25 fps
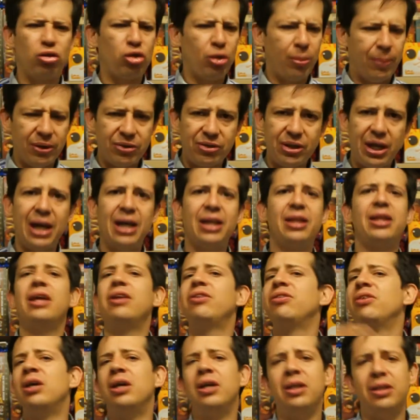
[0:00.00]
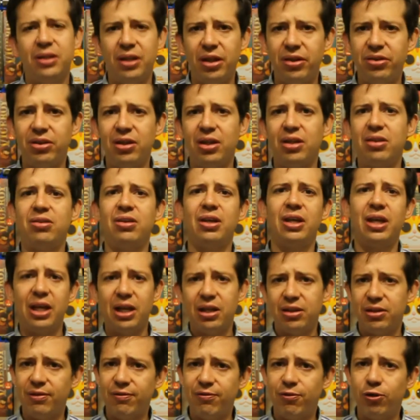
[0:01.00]
Tomas cartas, decides si
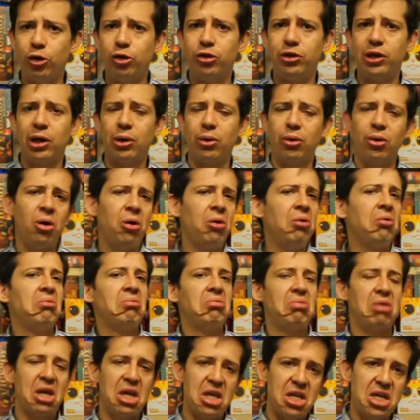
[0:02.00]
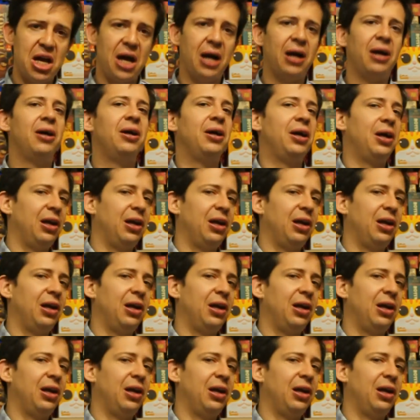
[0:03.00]
quieres influenciar o no, y ya.